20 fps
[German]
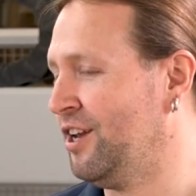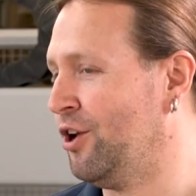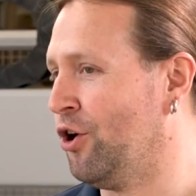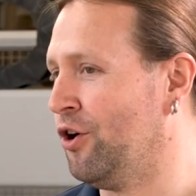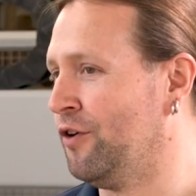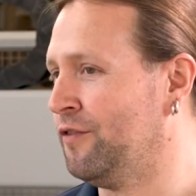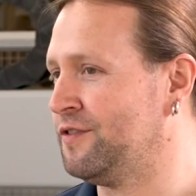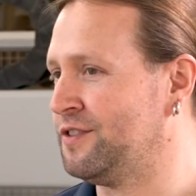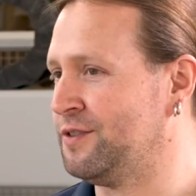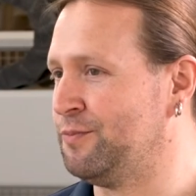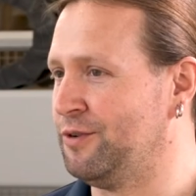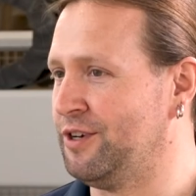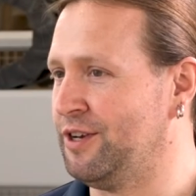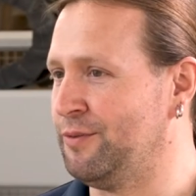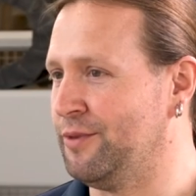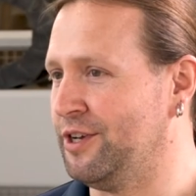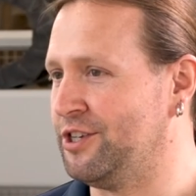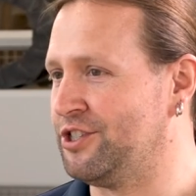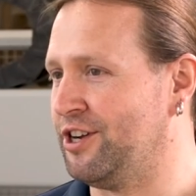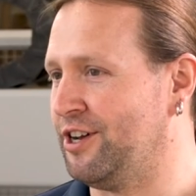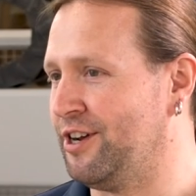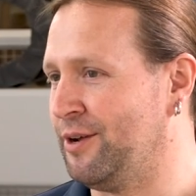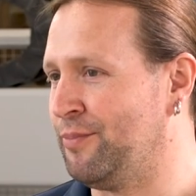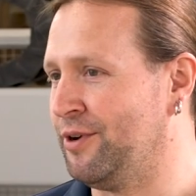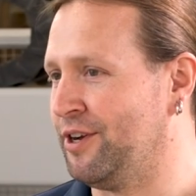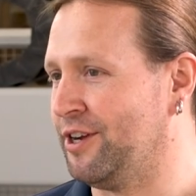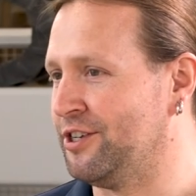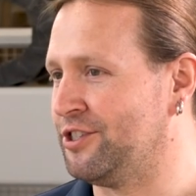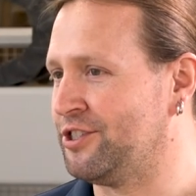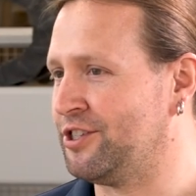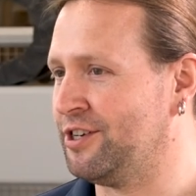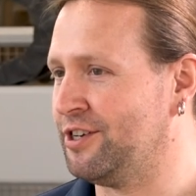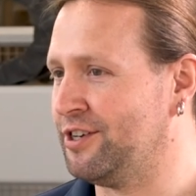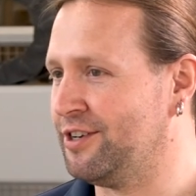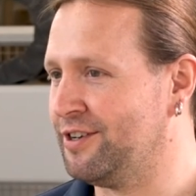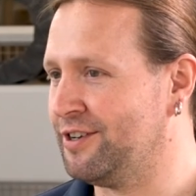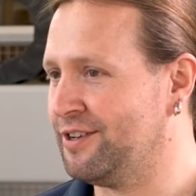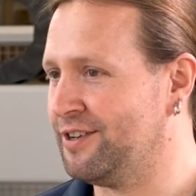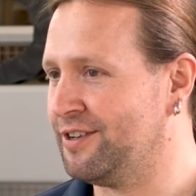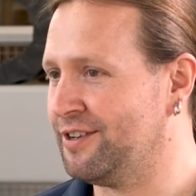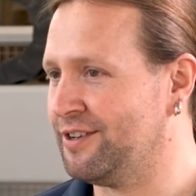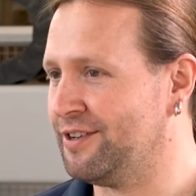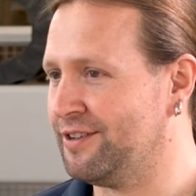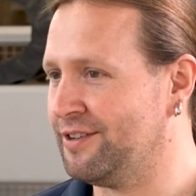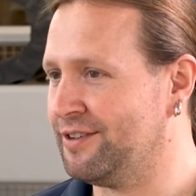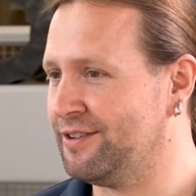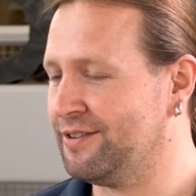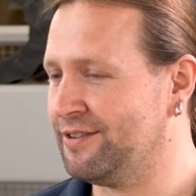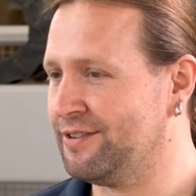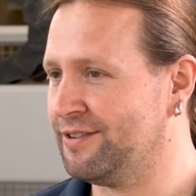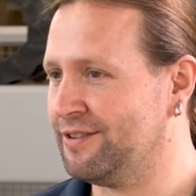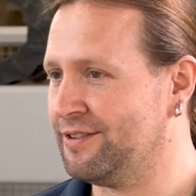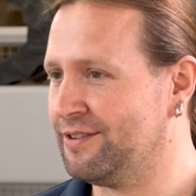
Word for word: läuft's mit dem Ad Starter Package? Also